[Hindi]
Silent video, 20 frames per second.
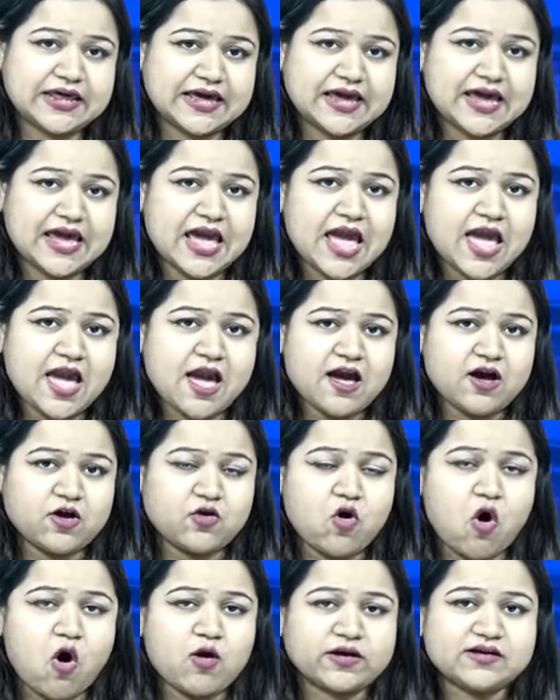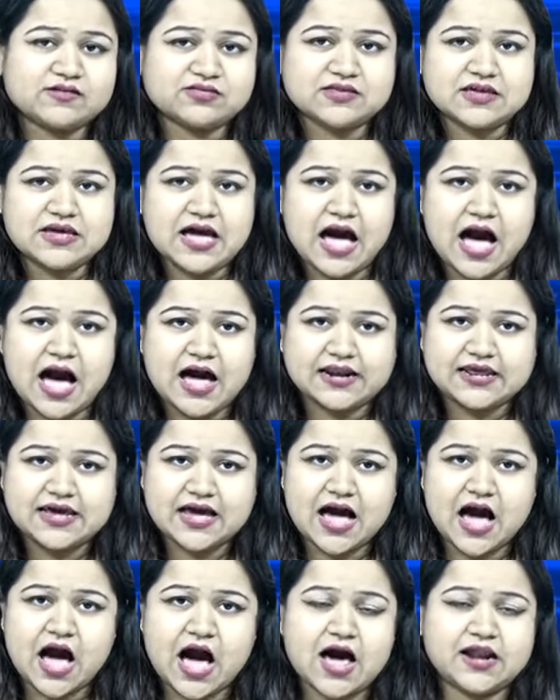ने कांग्रेस की
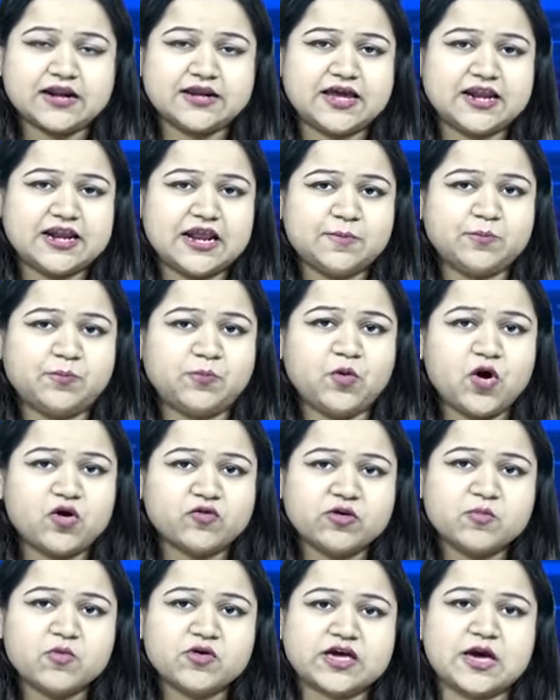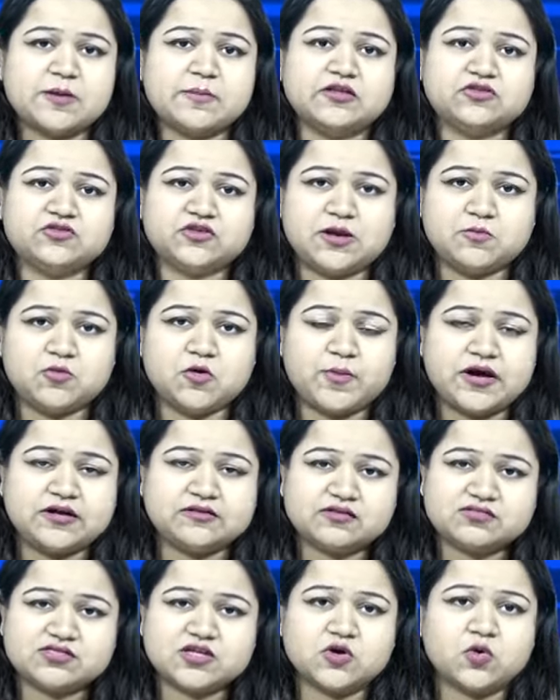हालिया हार के लिए पूर्व मुख्यमंत्री
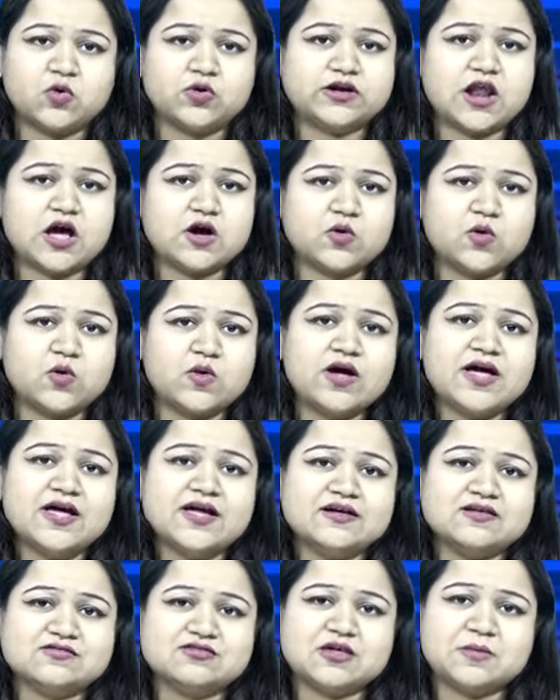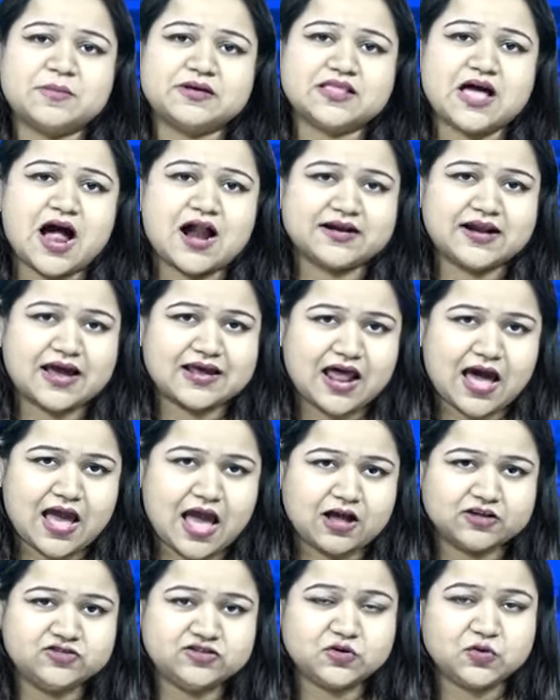भूपेंद्र सिंह हुड्डा को जिम्मेदार
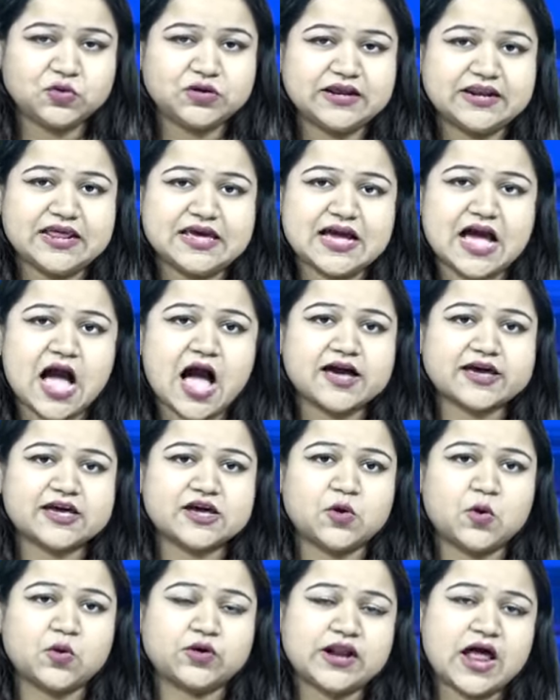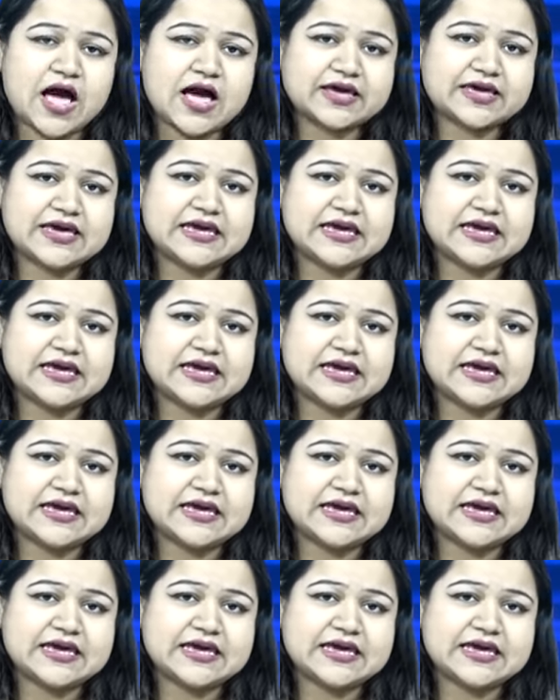ठहराया चडूनी ने कहा कि हुड्डा